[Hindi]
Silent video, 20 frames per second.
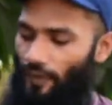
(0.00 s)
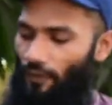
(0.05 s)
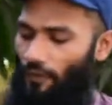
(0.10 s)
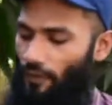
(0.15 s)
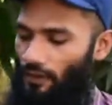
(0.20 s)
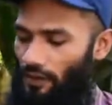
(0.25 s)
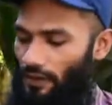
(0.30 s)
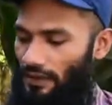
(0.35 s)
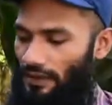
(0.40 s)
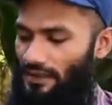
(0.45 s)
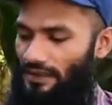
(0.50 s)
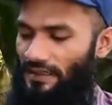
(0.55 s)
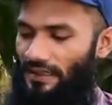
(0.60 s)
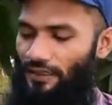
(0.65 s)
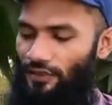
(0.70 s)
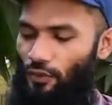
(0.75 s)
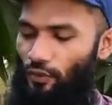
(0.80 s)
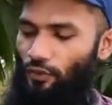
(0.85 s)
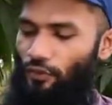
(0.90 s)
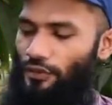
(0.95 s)
और
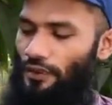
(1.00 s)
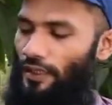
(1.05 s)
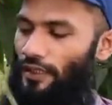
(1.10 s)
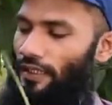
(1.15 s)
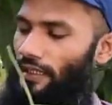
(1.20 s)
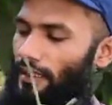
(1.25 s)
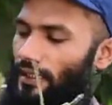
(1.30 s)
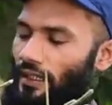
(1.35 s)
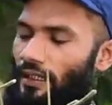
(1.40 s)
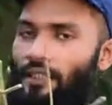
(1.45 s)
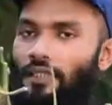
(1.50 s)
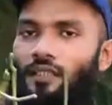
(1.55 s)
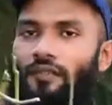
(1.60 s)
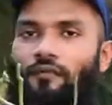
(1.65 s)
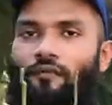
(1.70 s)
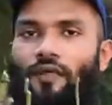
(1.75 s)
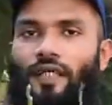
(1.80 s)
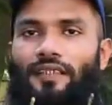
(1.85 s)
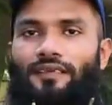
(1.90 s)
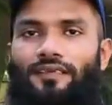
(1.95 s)
नीचे जो जगह है
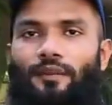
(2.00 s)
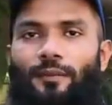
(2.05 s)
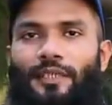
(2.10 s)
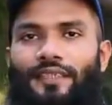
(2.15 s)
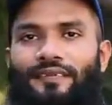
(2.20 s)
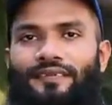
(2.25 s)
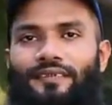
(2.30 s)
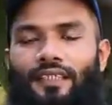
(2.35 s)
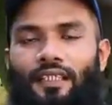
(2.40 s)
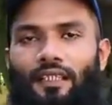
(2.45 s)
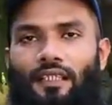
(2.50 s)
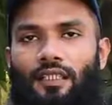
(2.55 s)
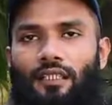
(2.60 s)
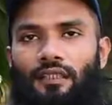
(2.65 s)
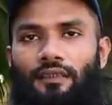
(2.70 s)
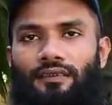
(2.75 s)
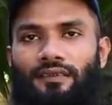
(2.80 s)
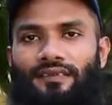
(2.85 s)
वहाँ से मैंने इसका